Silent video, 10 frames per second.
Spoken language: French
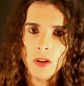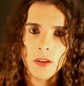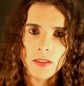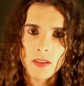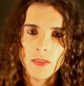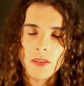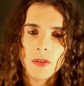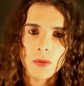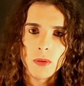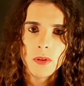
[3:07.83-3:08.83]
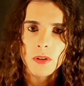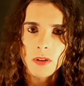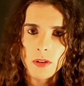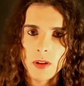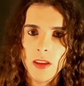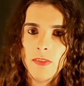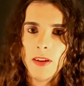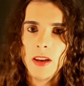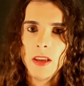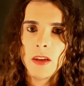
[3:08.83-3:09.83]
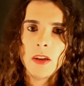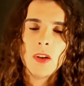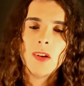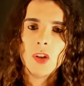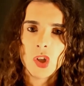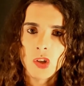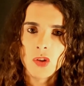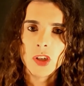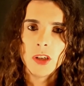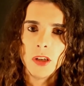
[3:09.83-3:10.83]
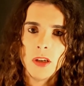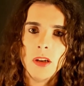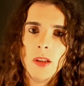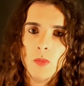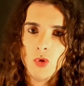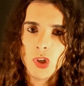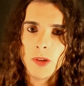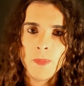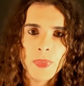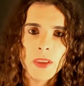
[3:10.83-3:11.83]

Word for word: Ce qui fait qu'il euh, fallait changer les bougies,